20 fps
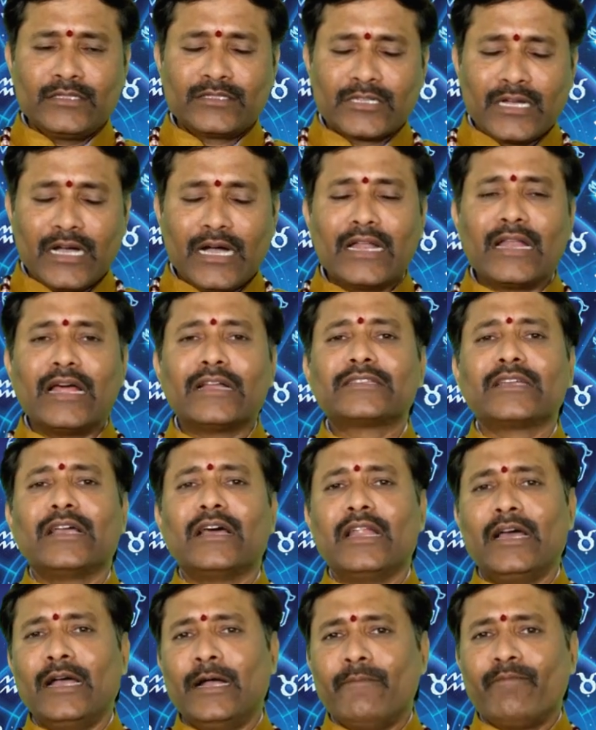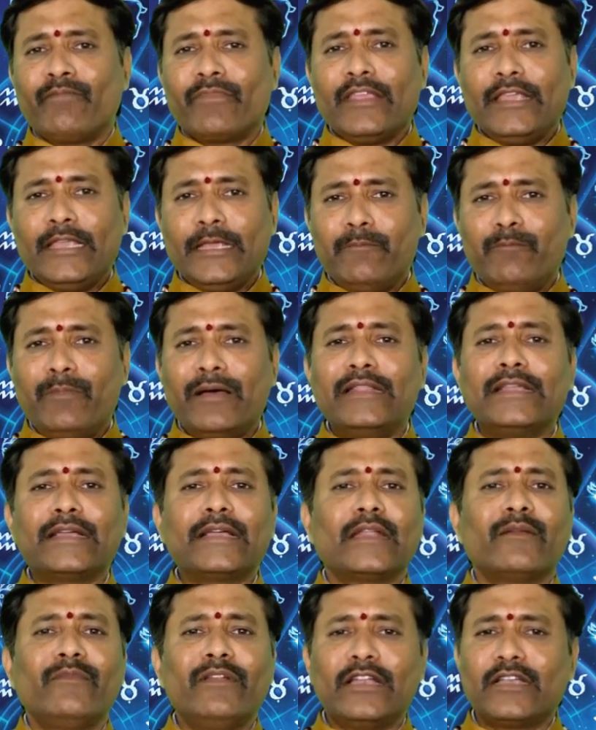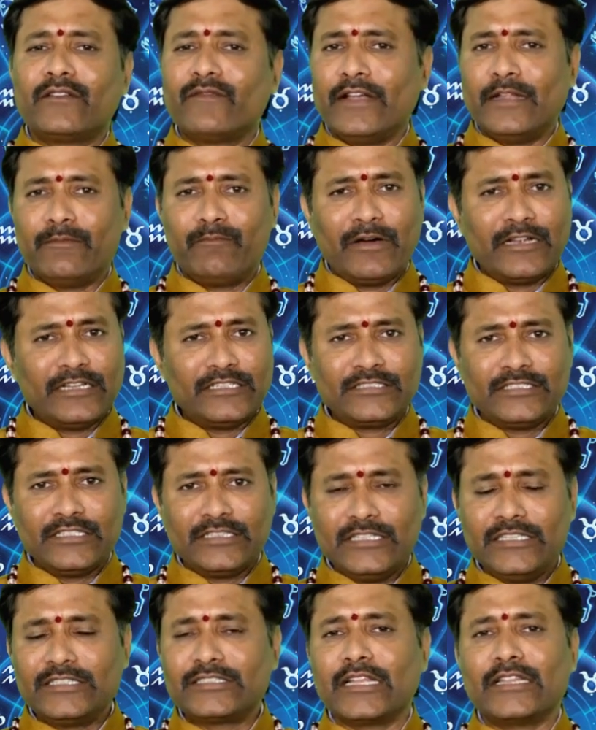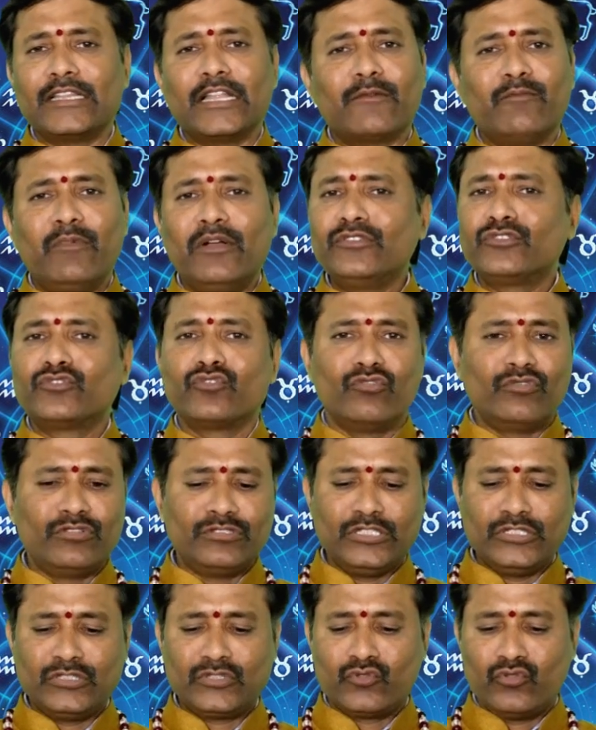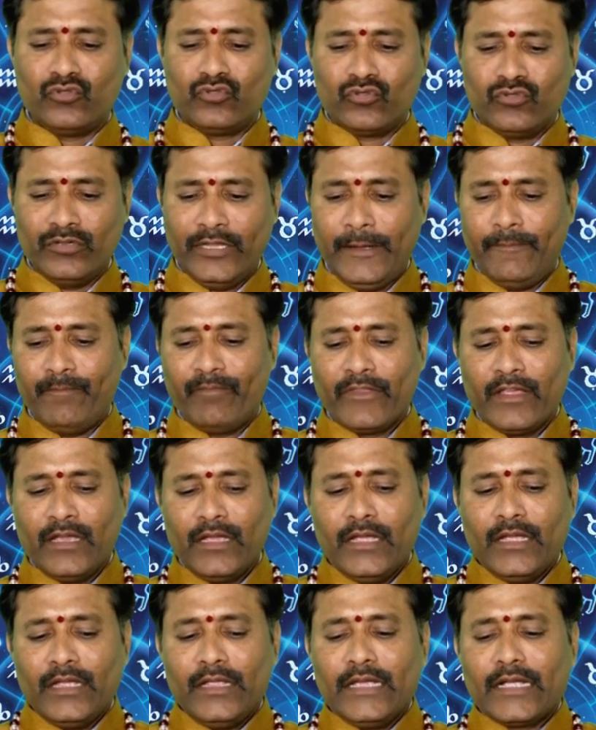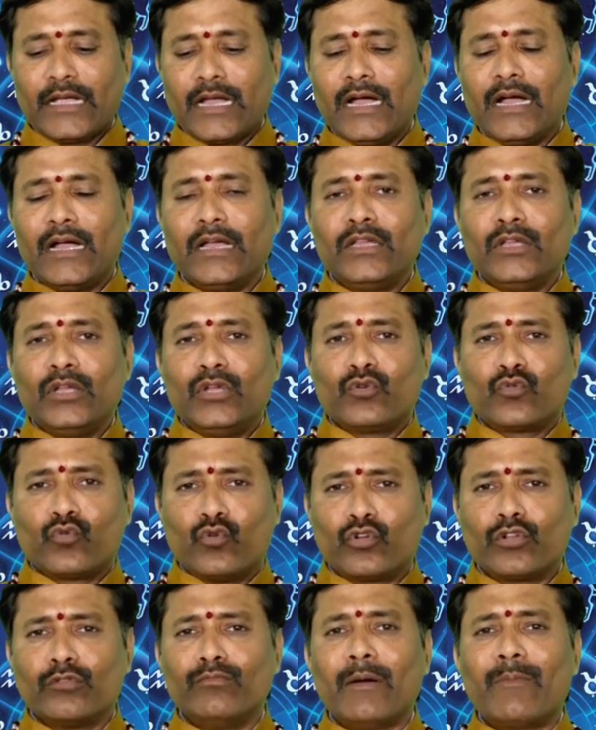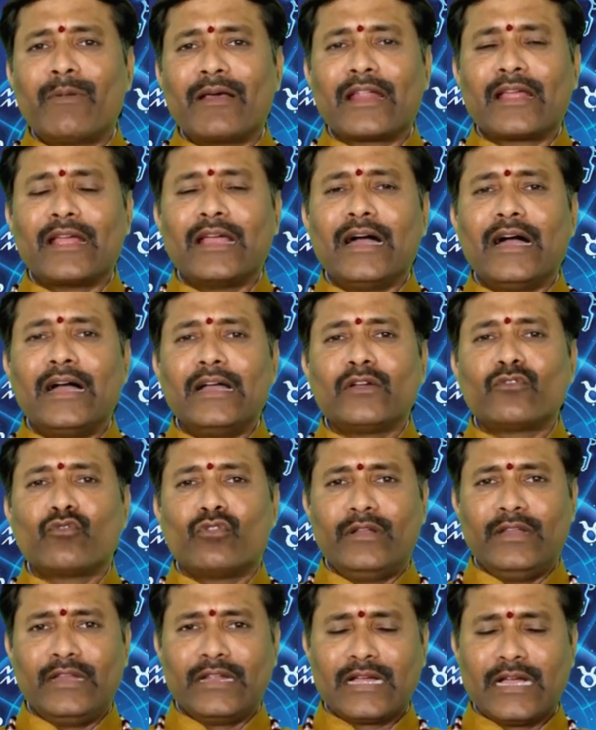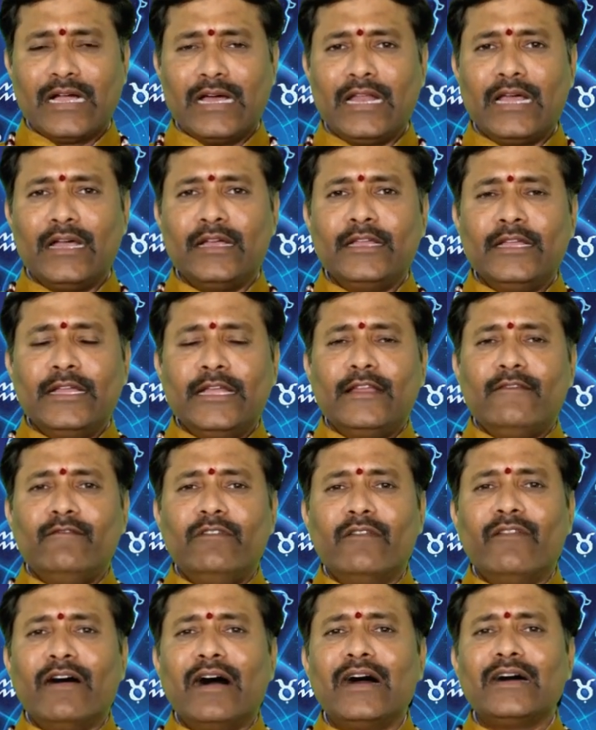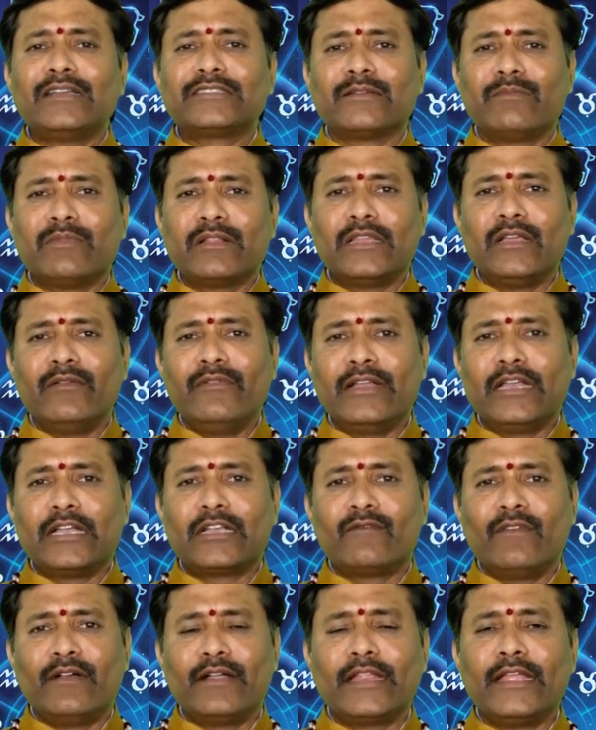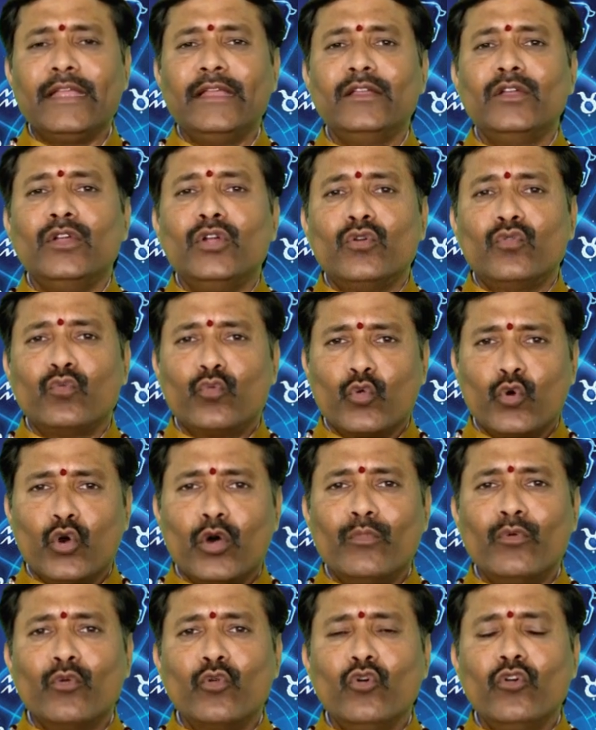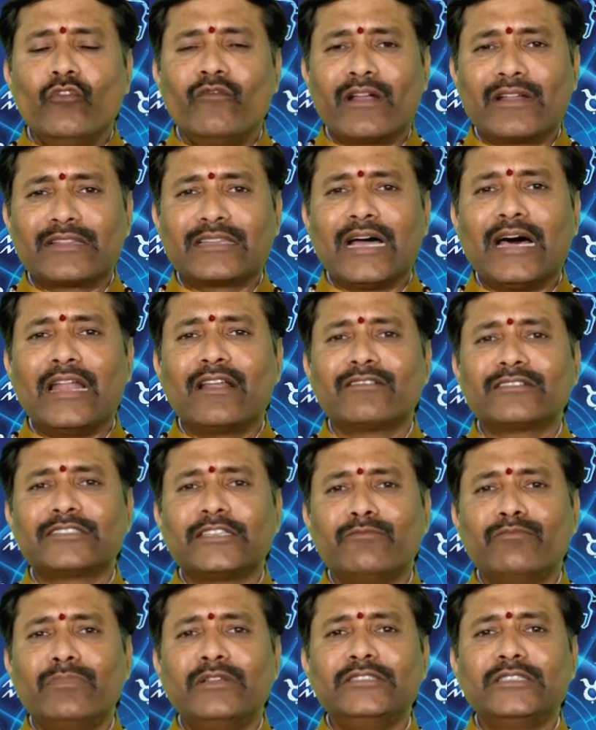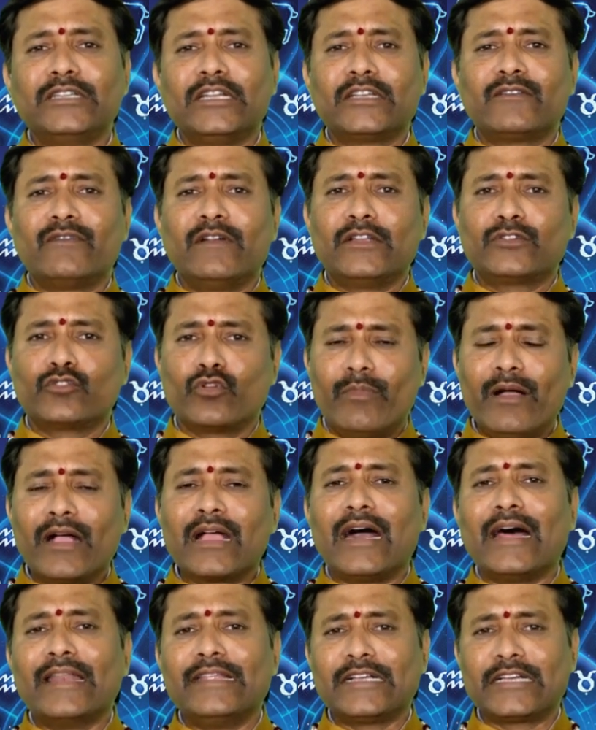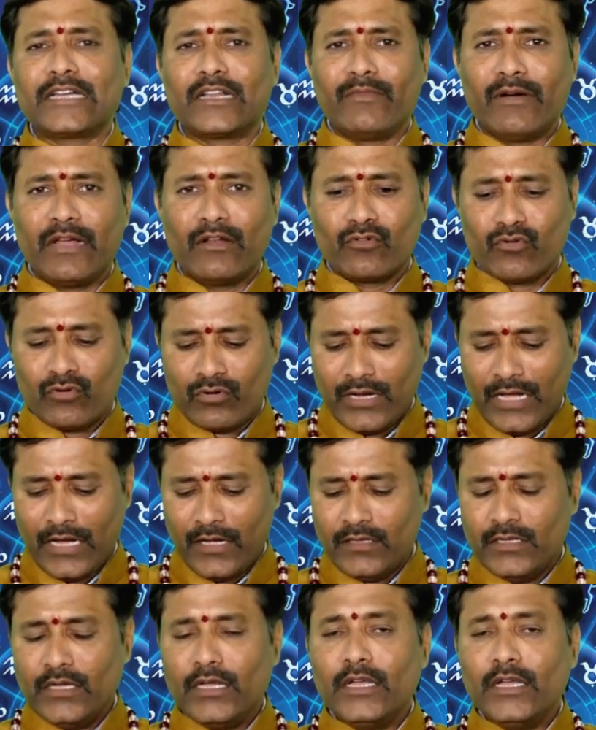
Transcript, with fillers: చాలా చాలా ఇబ్బందికరమైనటువంటి పరిస్థితి సందర్భం చోటు చేసుకుంటుంది ఇక కుటుంబపరంగా కొన్ని రకాల వివాహ సంబంధమైనటువంటి నోములు వ్రతాలకు సంబంధించినటువంటి శుభ కార్యక్రమాలు కూడా